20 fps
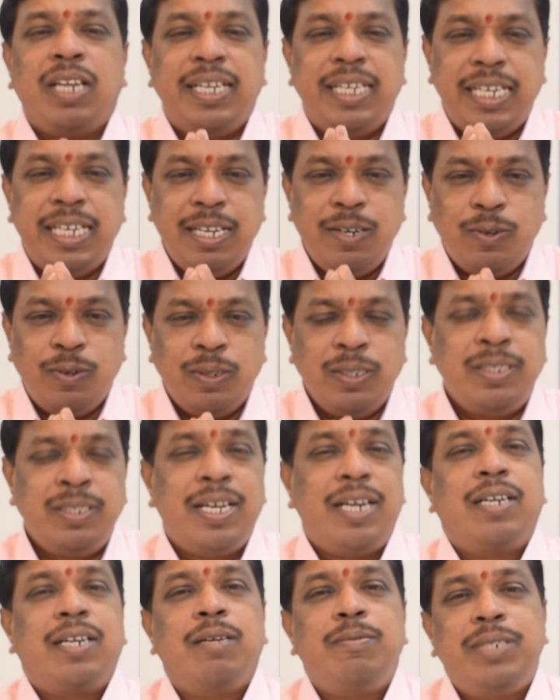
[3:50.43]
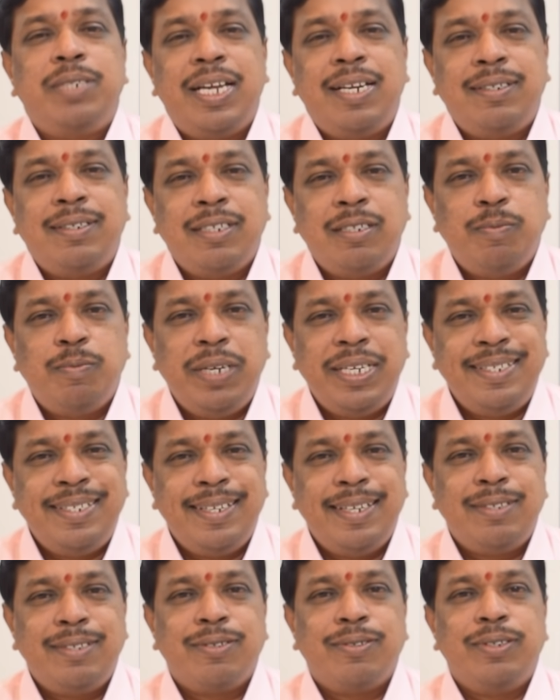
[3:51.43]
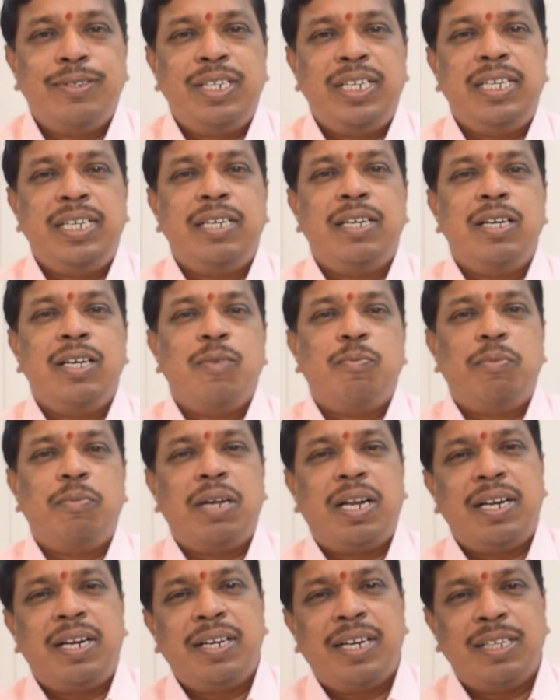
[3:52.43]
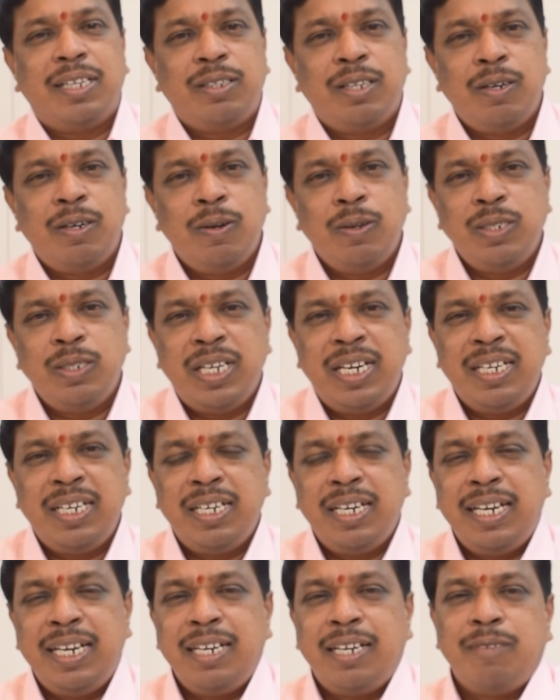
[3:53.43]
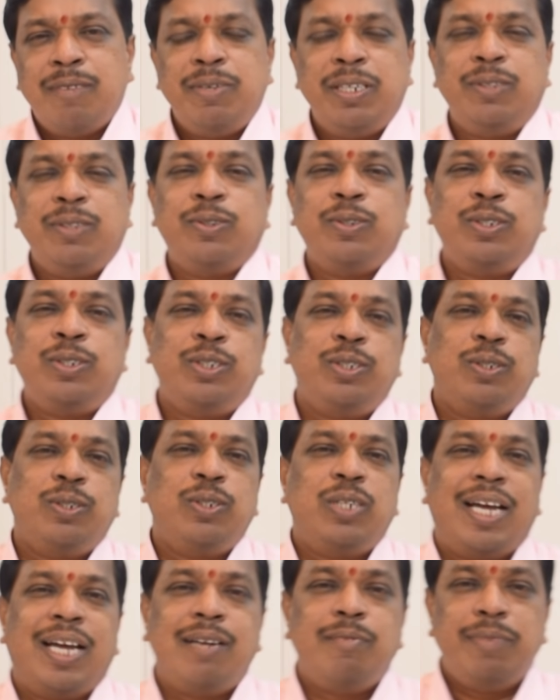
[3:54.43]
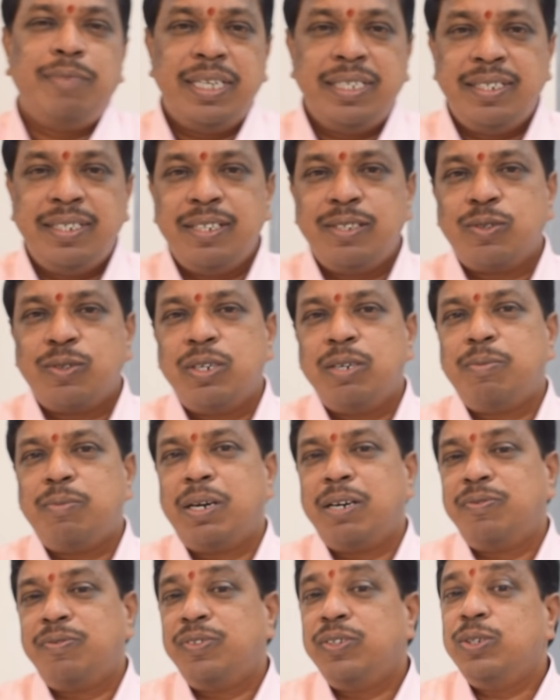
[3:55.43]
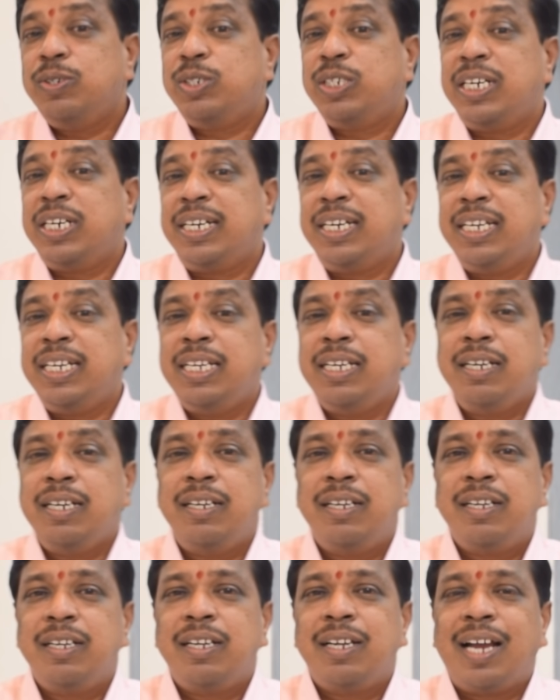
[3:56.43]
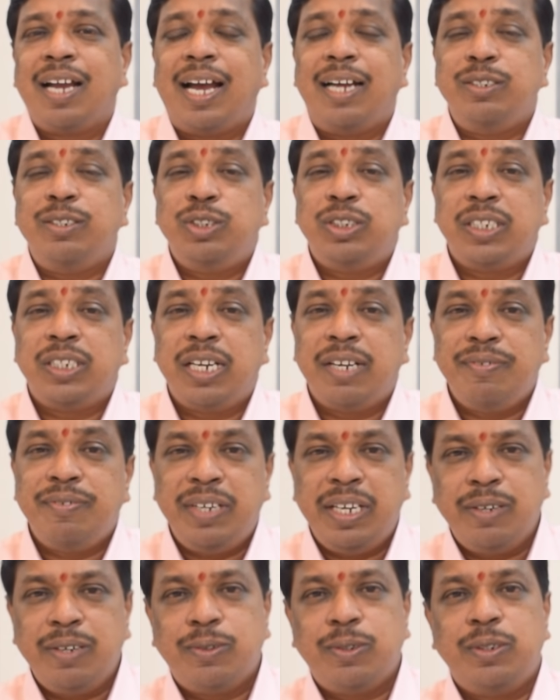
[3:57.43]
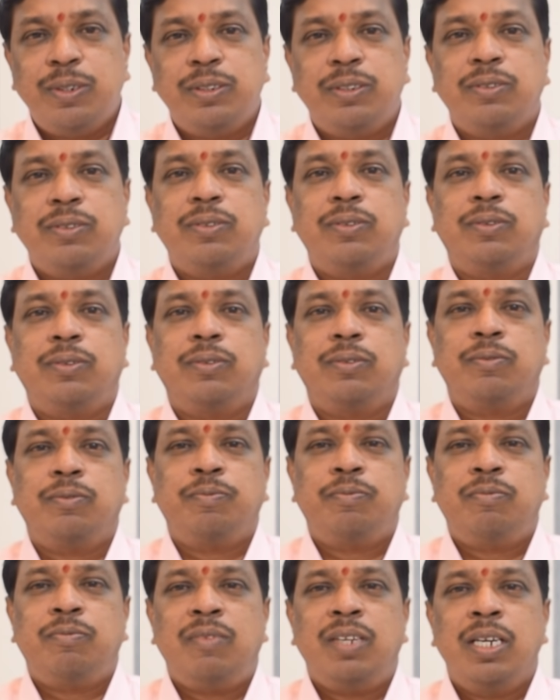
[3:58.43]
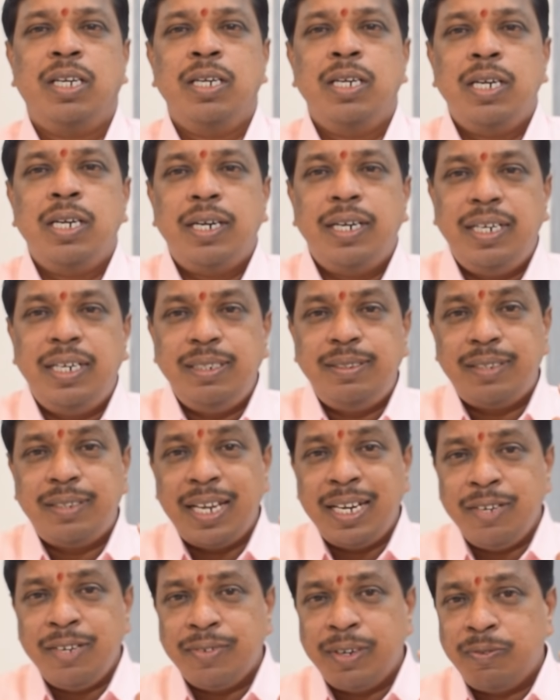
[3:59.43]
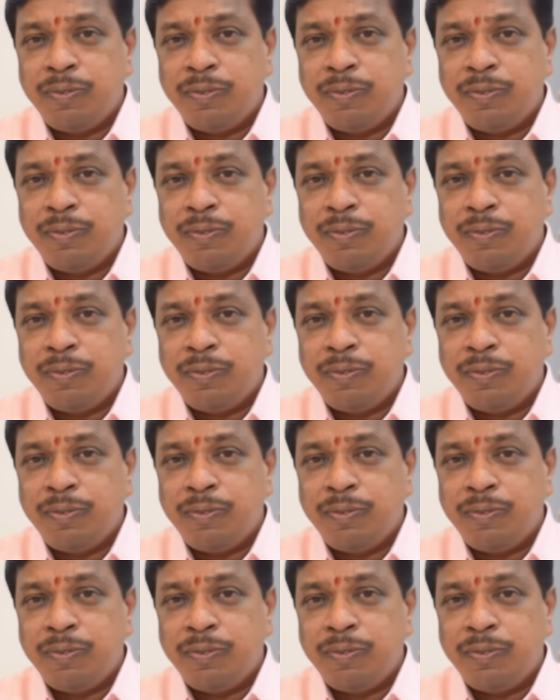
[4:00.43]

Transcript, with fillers: ఈరోజు సర్కమ్స్టాన్సెస్ బేస్ చేసుకొని మన గతంలో జరిగిన ఇన్కమ్ ఎంత వచ్చిందో దాన్ని బేస్ చేసుకొని మన ఫ్యూచర్ని అంచనా వేయకూడదు డిజైన్ యువర్